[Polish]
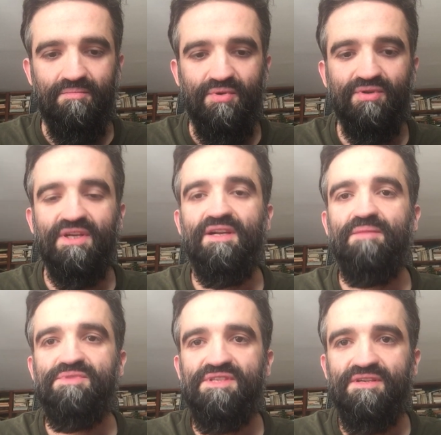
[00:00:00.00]
Pogoda
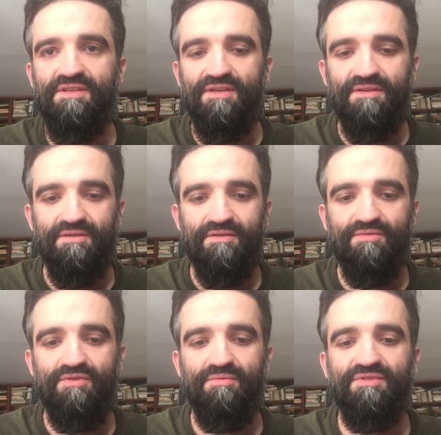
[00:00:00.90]
klepsydry,
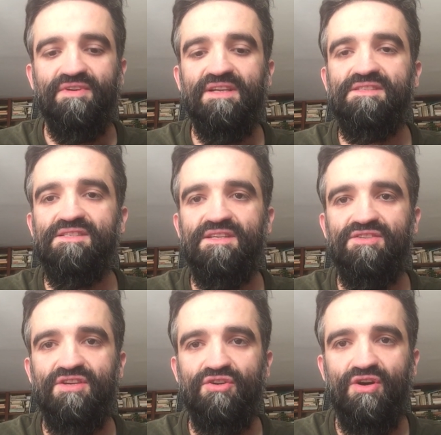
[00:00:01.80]
którą odwraca
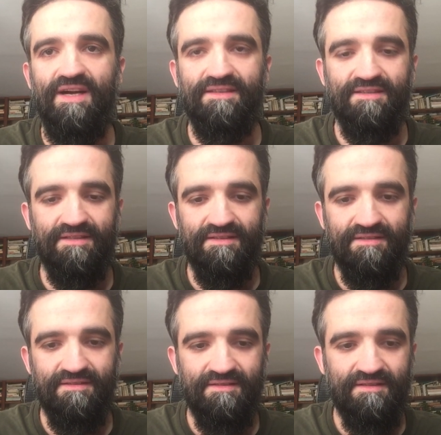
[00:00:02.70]
sędzia Joanny.
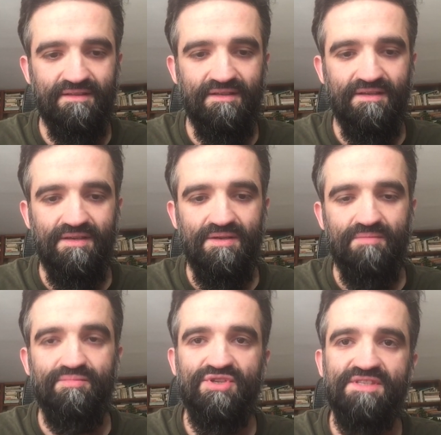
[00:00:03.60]

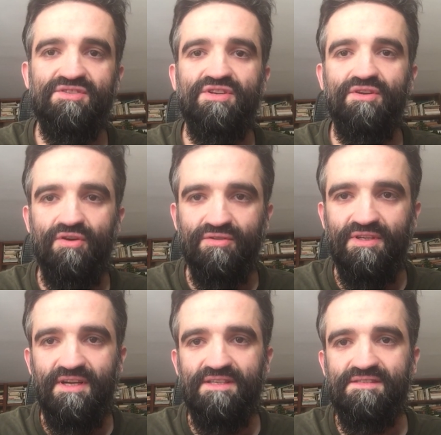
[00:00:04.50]
Przestrzeń od
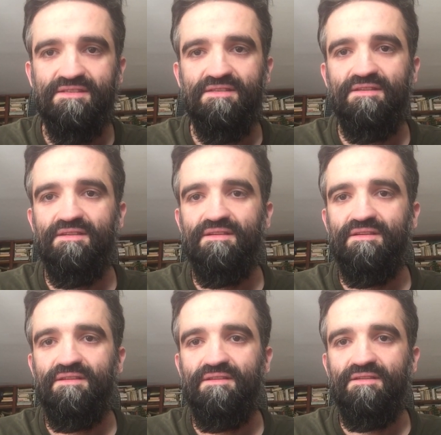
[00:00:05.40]
nas
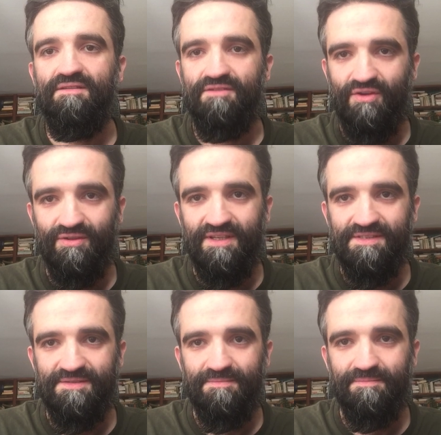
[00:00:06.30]
do
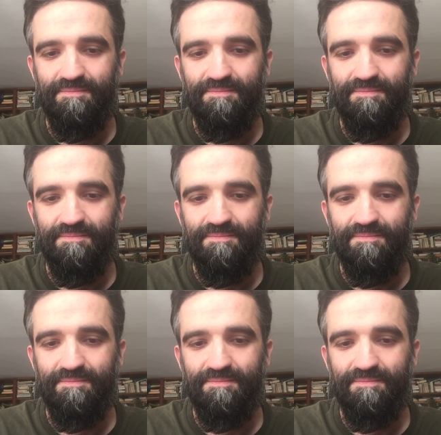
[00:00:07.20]
nas.